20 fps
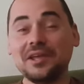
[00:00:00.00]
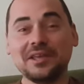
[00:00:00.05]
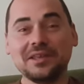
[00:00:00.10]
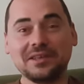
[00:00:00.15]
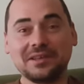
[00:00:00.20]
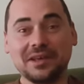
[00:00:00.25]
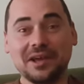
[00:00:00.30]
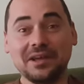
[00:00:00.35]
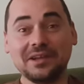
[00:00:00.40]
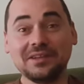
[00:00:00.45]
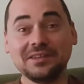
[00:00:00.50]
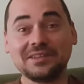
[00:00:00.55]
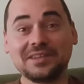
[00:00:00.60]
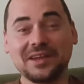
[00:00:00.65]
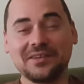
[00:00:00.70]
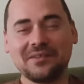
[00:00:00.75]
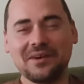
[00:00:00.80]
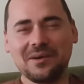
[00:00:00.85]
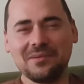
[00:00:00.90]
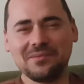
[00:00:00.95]
Hikayenin
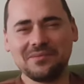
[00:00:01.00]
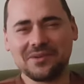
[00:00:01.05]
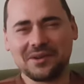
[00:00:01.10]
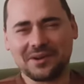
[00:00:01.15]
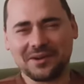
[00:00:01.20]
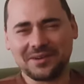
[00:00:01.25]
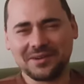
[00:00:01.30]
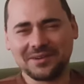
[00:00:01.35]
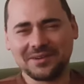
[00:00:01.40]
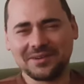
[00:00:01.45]
devamı var.